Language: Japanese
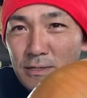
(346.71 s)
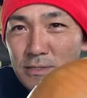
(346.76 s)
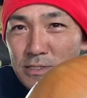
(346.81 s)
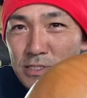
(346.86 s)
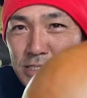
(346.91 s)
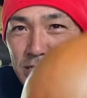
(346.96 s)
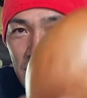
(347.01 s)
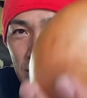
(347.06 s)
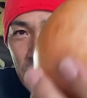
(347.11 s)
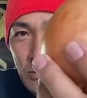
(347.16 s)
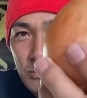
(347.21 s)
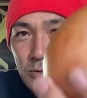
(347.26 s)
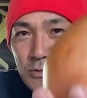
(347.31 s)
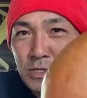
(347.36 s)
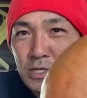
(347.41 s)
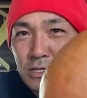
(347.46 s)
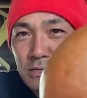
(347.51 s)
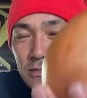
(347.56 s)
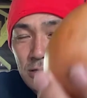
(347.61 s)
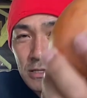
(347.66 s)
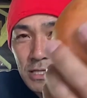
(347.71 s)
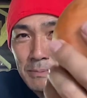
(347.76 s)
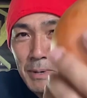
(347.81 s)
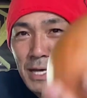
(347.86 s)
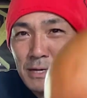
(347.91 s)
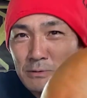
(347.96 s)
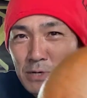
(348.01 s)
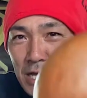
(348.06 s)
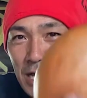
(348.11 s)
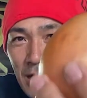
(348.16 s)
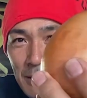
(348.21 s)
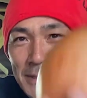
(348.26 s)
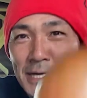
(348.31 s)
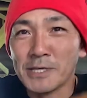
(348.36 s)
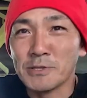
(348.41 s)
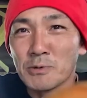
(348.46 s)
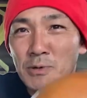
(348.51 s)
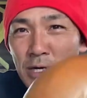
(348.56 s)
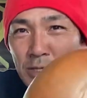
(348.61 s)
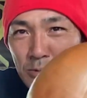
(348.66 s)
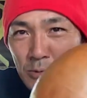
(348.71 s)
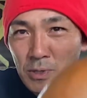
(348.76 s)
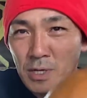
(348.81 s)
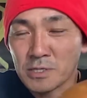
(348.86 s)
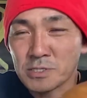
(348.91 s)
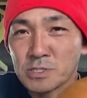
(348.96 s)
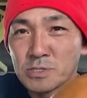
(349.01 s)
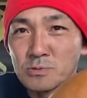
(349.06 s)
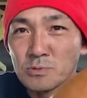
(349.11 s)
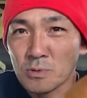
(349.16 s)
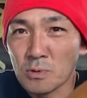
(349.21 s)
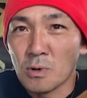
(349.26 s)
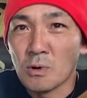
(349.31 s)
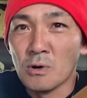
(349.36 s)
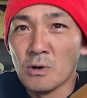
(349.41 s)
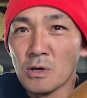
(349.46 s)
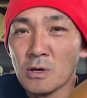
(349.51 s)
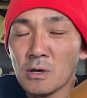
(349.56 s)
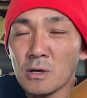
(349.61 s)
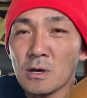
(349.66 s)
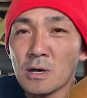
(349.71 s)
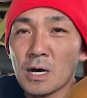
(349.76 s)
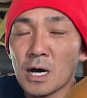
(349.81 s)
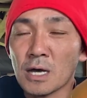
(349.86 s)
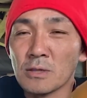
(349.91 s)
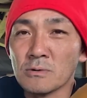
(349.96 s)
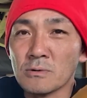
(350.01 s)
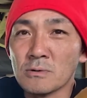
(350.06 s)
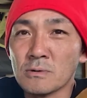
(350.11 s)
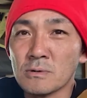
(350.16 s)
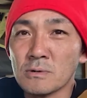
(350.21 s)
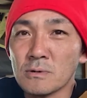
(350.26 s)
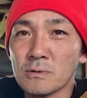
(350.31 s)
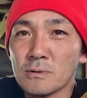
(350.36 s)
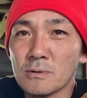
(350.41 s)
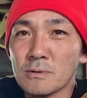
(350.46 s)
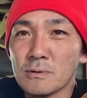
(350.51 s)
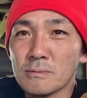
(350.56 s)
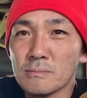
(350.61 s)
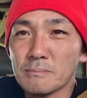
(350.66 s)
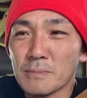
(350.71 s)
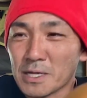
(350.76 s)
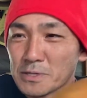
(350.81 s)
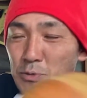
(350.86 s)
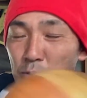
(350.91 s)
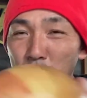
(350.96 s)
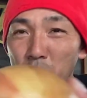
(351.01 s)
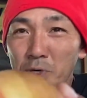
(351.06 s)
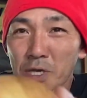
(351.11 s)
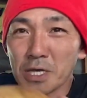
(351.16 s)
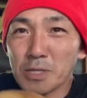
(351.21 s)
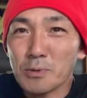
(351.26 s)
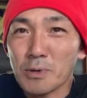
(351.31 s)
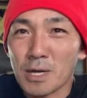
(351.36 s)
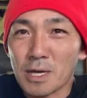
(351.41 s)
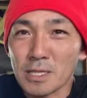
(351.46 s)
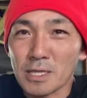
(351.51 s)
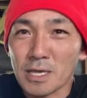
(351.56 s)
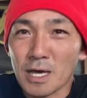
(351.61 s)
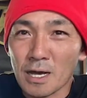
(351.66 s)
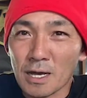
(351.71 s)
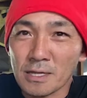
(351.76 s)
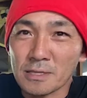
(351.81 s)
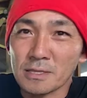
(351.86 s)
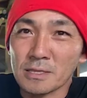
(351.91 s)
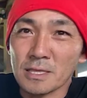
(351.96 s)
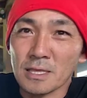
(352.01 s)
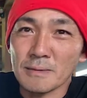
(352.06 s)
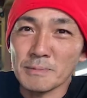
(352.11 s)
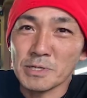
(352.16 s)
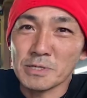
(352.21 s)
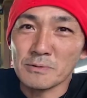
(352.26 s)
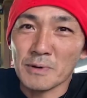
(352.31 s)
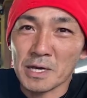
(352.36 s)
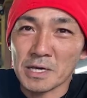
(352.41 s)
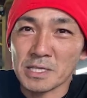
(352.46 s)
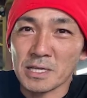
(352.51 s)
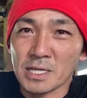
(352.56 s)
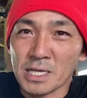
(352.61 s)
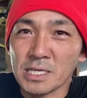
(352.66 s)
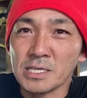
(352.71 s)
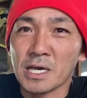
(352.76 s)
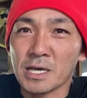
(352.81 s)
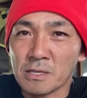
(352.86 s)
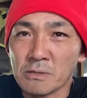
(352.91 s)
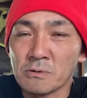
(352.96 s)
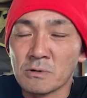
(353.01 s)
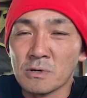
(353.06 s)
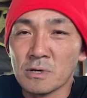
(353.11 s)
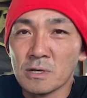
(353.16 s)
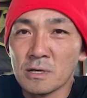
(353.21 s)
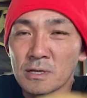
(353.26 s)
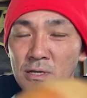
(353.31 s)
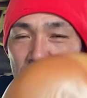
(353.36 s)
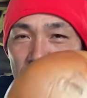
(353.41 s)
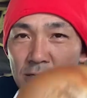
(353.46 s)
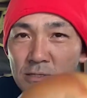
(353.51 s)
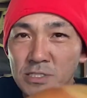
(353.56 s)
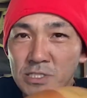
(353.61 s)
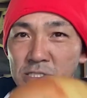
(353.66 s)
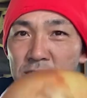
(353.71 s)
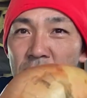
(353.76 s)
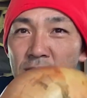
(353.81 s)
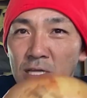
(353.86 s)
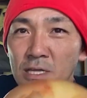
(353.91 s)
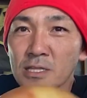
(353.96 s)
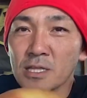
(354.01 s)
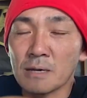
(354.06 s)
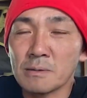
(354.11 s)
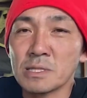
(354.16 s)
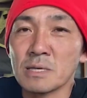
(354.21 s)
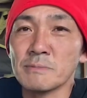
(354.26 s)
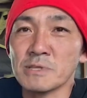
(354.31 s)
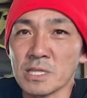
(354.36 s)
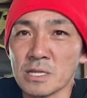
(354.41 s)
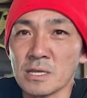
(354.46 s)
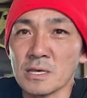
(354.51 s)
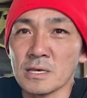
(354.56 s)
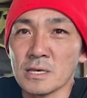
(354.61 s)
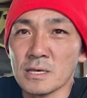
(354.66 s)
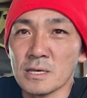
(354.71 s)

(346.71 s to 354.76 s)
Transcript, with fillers: 実際本当に2倍ぐらい甘いのかどうかっていうのをあのまあ届けとかで測ってみるわけじゃないんやけど実際に、ね、食べてみてね、